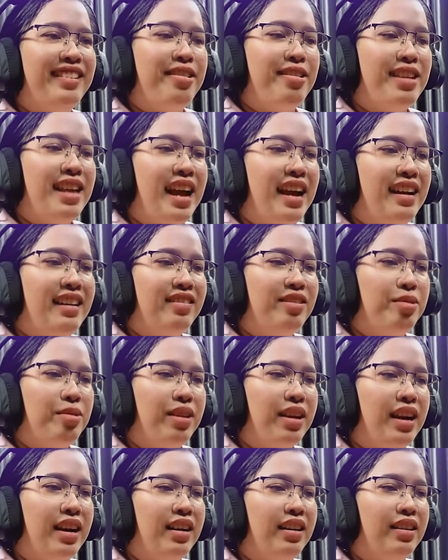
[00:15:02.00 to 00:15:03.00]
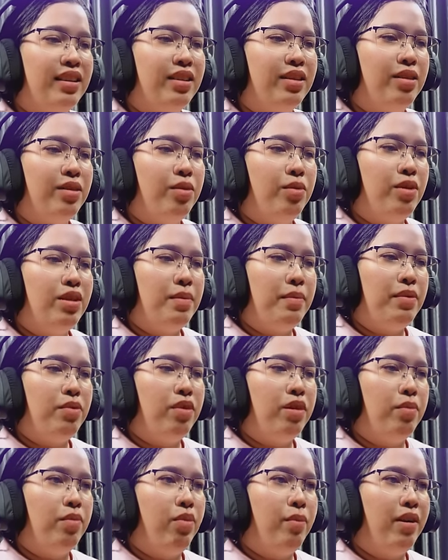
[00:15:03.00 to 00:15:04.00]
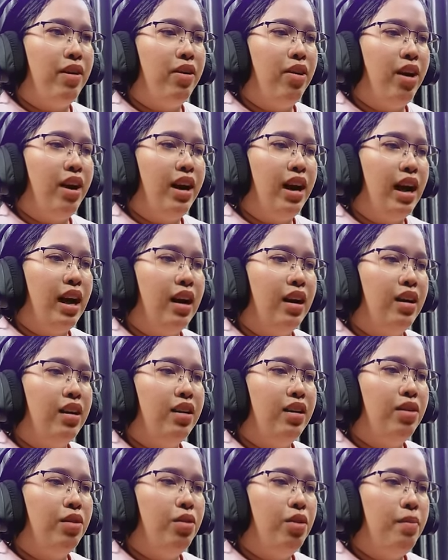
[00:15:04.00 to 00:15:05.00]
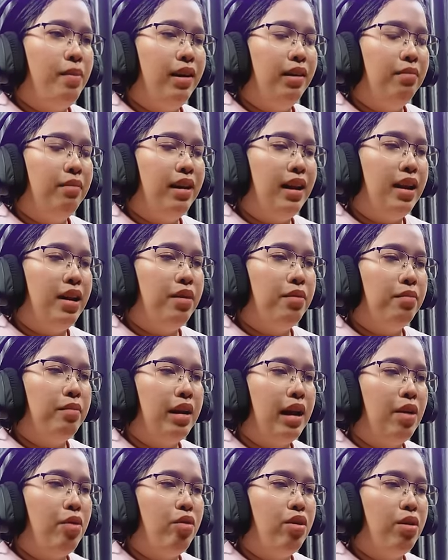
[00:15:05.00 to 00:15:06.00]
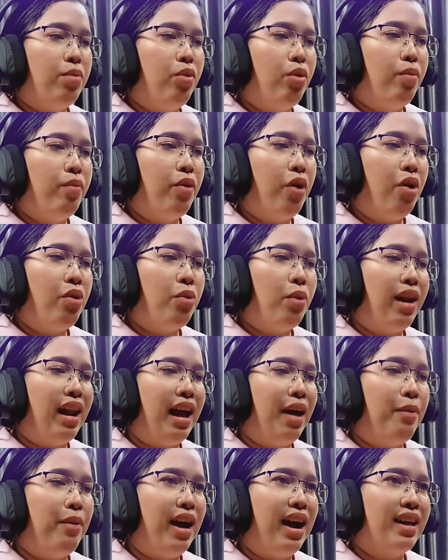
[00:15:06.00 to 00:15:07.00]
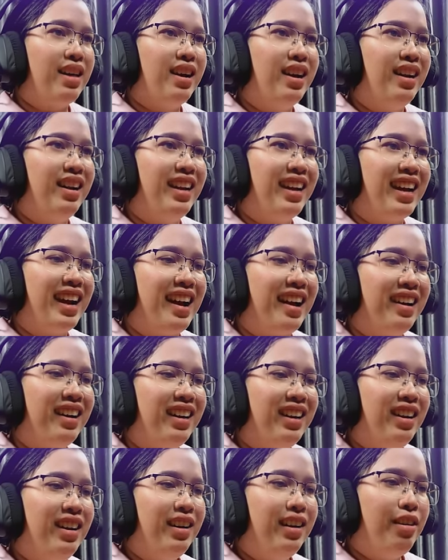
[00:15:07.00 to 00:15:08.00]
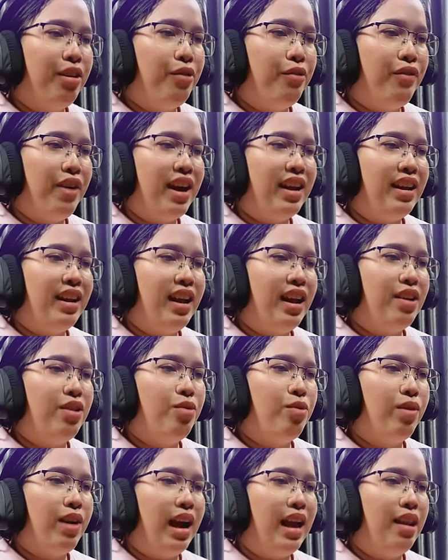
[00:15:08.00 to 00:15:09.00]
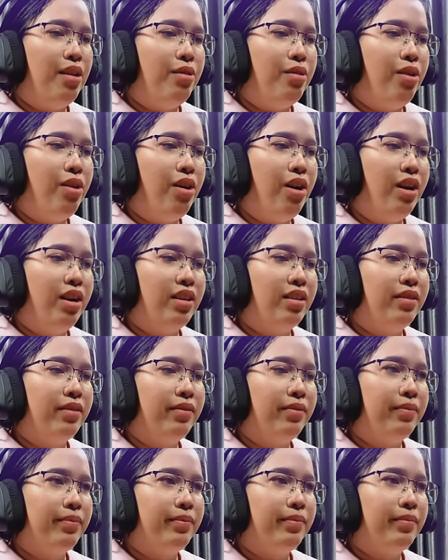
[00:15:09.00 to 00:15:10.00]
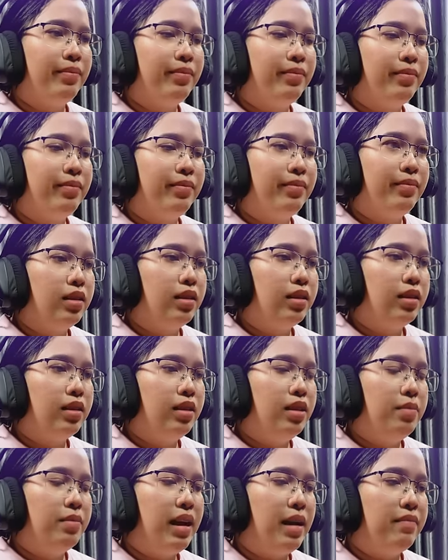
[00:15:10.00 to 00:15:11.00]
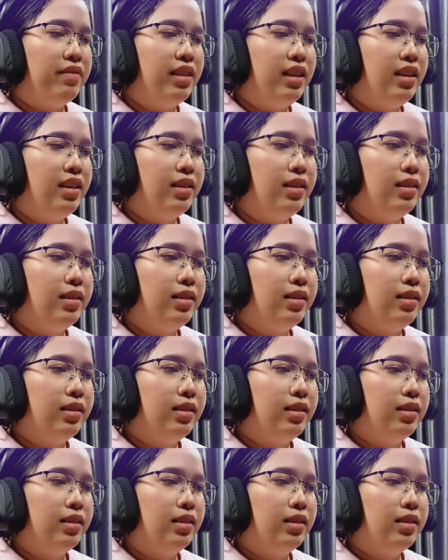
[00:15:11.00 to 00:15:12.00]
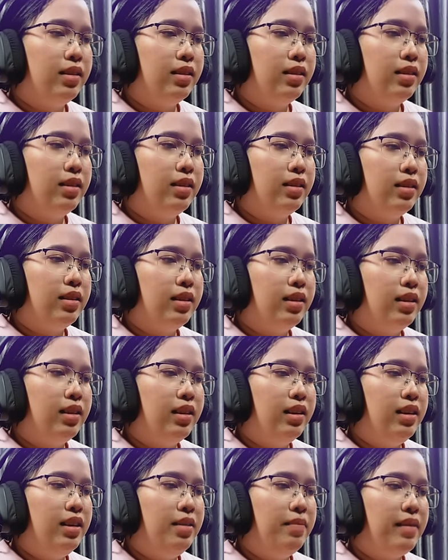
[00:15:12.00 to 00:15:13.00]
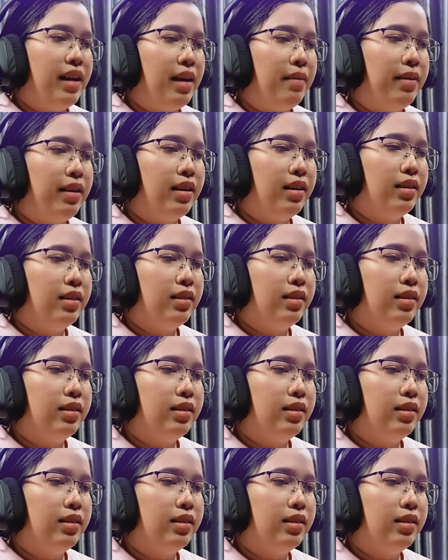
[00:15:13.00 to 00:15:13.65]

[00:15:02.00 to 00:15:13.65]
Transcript: รอย่างให้สุกอ่ะอุ้ยทำไมอุณหภูมิมันร้อนอ่ะโอ้มันให้อุณหภูมิร้อนกว่าลาวาเยอะเลยค่ะกองไฟนั่นน่ะอยู่ใกล้แล้วร้อนดื่มน้ำสิเอ้ยดื่มน้ำค่ะ